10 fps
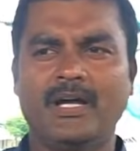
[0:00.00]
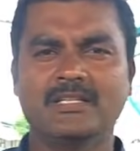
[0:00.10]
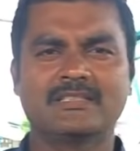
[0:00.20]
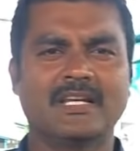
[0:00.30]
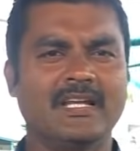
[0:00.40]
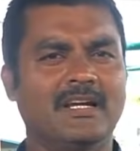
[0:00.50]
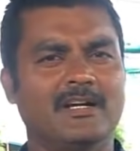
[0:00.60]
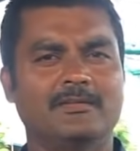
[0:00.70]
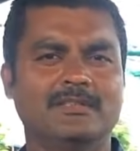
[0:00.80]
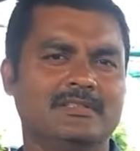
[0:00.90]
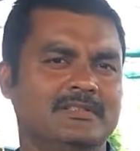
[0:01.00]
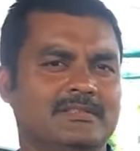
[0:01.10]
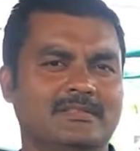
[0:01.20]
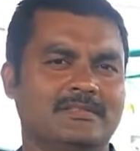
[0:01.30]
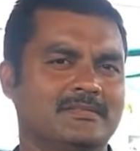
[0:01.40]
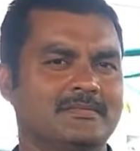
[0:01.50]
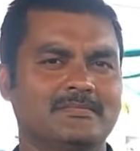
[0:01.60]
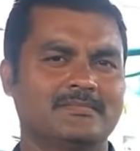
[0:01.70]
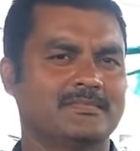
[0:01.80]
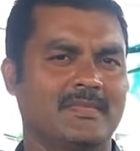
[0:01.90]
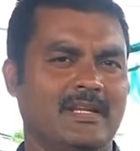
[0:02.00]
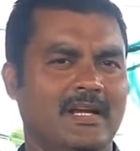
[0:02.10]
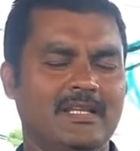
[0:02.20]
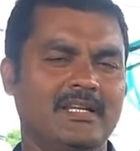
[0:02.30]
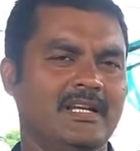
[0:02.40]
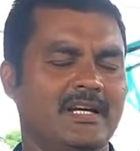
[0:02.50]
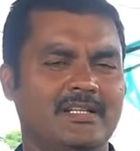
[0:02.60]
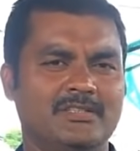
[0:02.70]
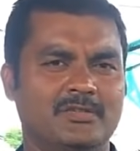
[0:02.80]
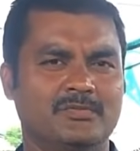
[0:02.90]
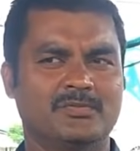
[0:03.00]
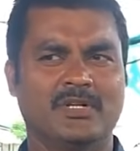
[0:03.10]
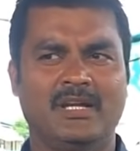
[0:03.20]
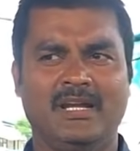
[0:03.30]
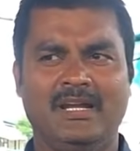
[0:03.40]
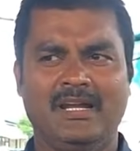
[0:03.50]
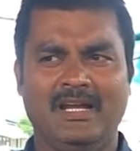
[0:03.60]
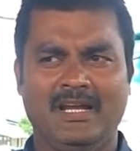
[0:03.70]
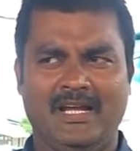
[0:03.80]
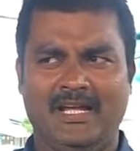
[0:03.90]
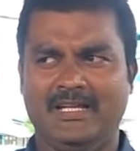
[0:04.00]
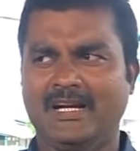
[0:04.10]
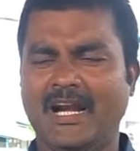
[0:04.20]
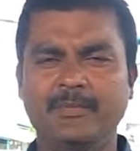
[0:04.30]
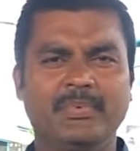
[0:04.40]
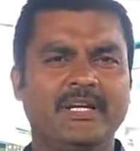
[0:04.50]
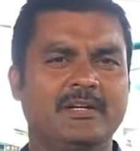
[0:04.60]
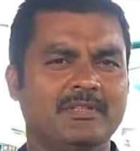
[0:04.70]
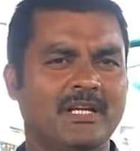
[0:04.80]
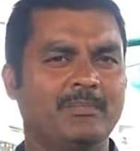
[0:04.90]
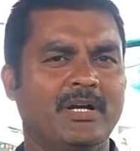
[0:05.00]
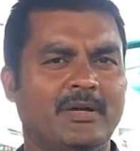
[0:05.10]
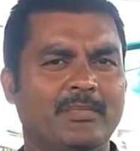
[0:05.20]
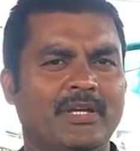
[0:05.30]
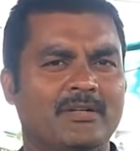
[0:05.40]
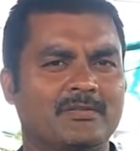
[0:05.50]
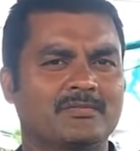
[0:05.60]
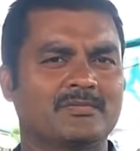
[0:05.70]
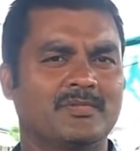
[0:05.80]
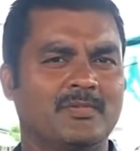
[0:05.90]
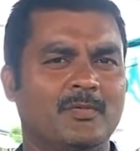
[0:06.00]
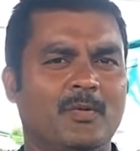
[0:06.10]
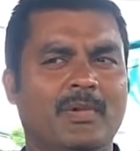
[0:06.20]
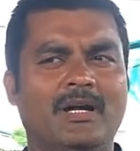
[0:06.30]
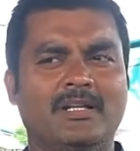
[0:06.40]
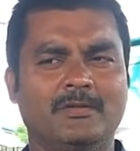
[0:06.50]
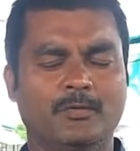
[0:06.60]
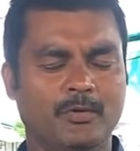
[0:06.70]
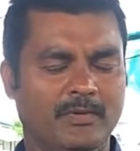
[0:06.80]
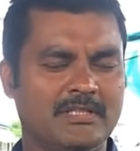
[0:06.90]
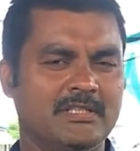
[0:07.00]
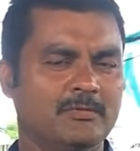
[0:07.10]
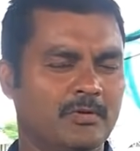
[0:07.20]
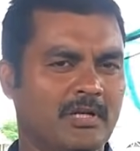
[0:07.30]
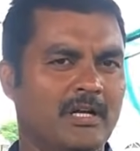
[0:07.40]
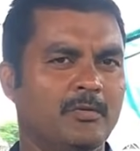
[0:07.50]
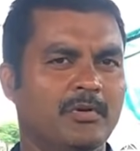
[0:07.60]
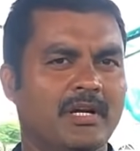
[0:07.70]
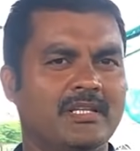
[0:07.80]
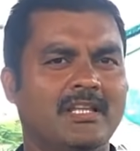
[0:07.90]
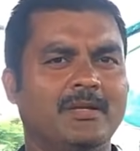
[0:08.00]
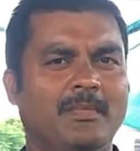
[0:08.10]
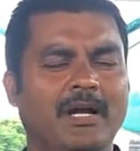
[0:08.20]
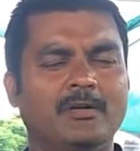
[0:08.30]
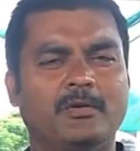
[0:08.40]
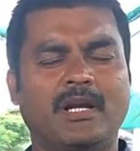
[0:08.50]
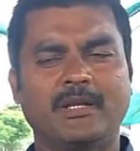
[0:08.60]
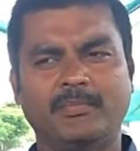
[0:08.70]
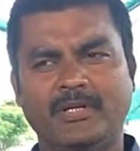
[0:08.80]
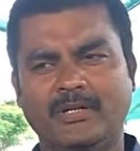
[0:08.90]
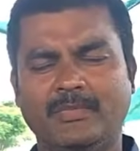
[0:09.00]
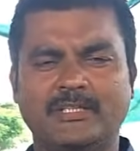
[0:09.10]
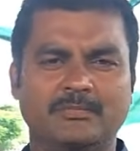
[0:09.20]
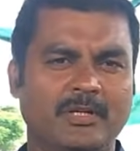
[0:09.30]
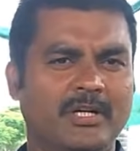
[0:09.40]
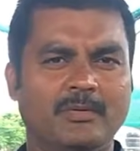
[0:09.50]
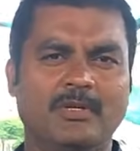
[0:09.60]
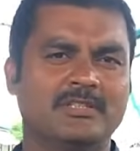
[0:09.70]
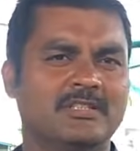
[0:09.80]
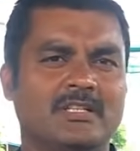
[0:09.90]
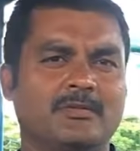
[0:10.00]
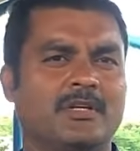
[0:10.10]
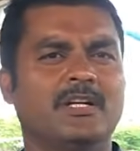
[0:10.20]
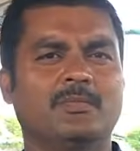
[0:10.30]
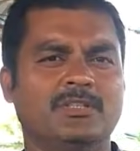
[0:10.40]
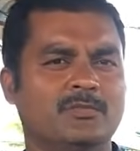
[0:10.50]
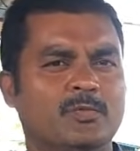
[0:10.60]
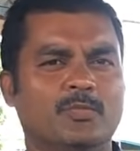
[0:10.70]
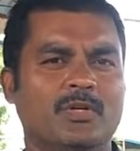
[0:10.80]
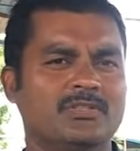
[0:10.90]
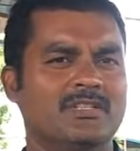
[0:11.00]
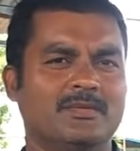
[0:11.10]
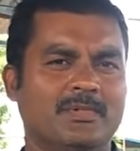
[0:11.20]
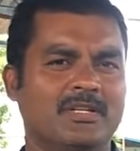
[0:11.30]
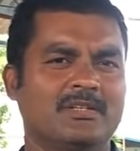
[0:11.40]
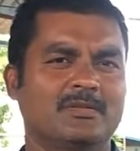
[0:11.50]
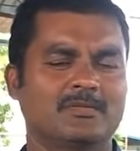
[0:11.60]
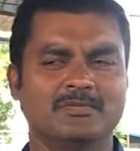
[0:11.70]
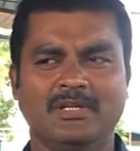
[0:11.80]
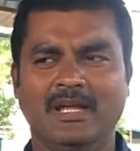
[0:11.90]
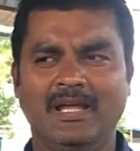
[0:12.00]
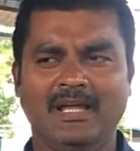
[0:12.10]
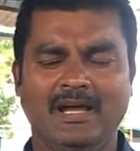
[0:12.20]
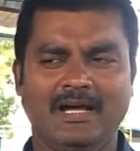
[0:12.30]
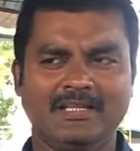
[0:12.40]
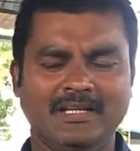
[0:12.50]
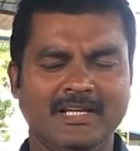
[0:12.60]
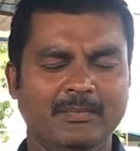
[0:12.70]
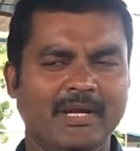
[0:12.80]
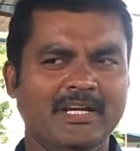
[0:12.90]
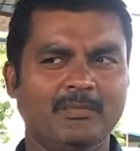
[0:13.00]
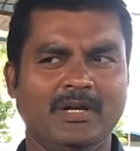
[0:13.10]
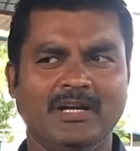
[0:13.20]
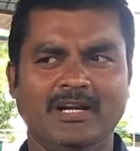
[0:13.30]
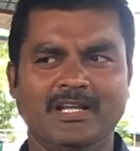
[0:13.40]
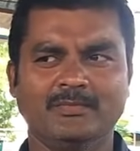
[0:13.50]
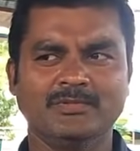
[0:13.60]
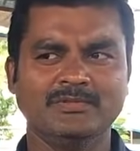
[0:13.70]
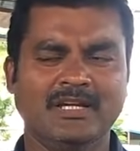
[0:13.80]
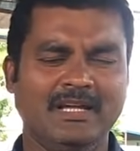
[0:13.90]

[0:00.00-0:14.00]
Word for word: பாதி சினைக்காலம் வந்து அதிலேயே கழிஞ்சிடும் ட்ரை பீரியட் வந்து ரொம்ப கம்மியாக இருக்கும் ஒரு மாட்டுக்கு ஒரு வருஷத்துக்கு ஒரு கண்ணுக்குட்டி எடுத்து அந்த மாட்டோட ட்ரை பீரியட் மேக்ஸிமம் ரெண்டு மாதம் தான் இருக்கும் ரெண்டு மாதம் மூணு மாதம் அந்த மாதிரி தான் இருக்கும் அதை நீங்கள் மெயின்டைன் பண்ணாலேயும்